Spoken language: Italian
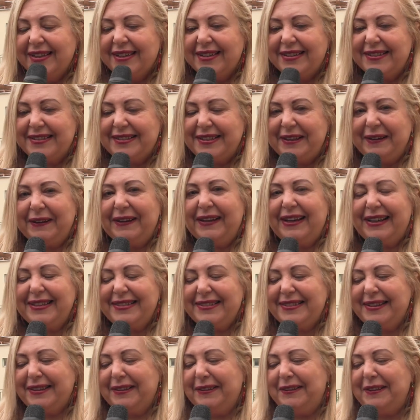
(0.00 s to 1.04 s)
Sì,
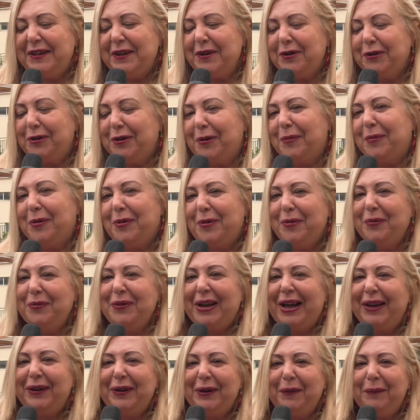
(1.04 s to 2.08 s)
grazie a Dio dopo un
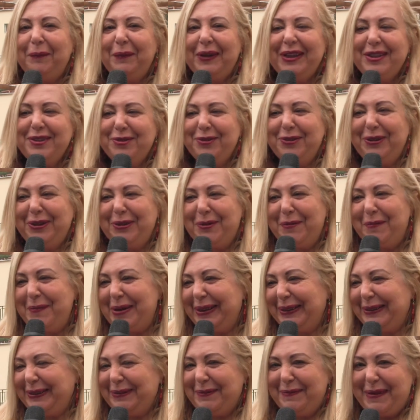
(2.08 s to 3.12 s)
anno e mezzo di
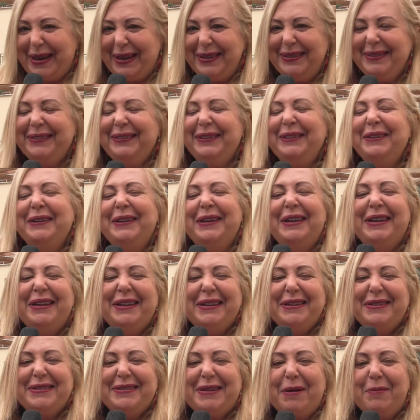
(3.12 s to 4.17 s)
combattimenti
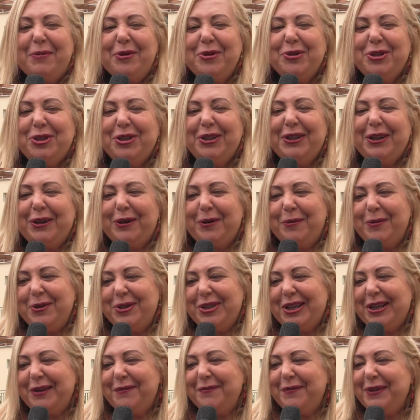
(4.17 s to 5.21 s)
siamo riusciti a
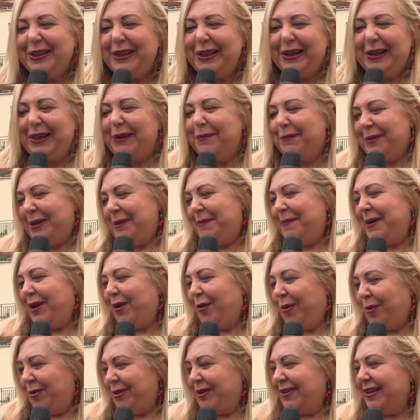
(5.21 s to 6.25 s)
cominciare a vedere le prime
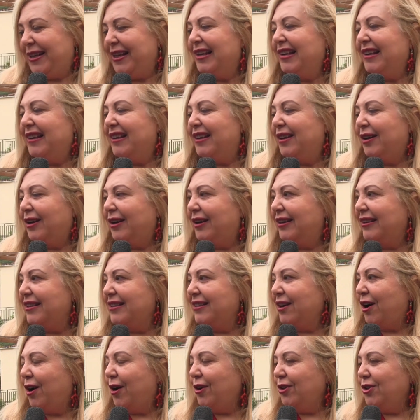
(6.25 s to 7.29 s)
cose. Eh,
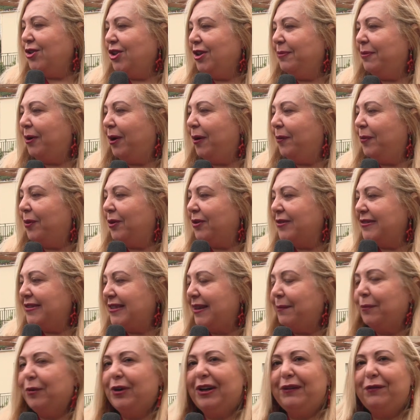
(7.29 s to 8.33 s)
oggi proprio
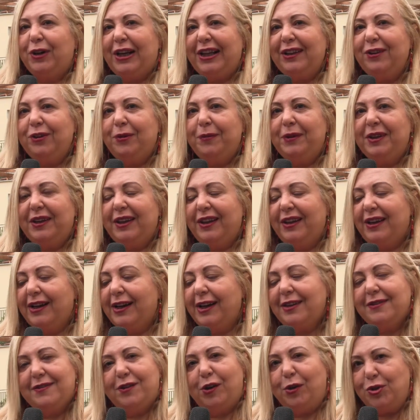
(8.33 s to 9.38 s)
stiamo lavorando perché i
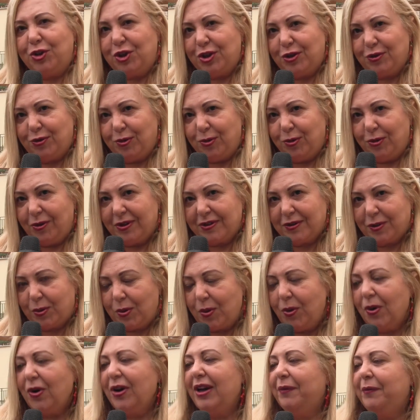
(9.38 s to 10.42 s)
ragazzi non ci sono a
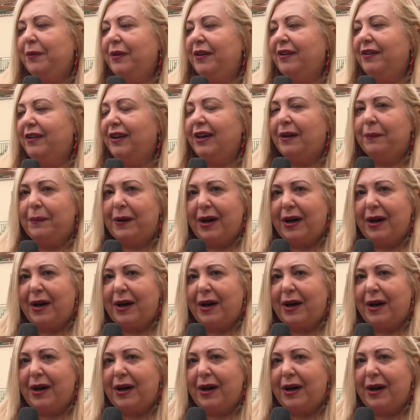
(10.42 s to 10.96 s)
scuola per la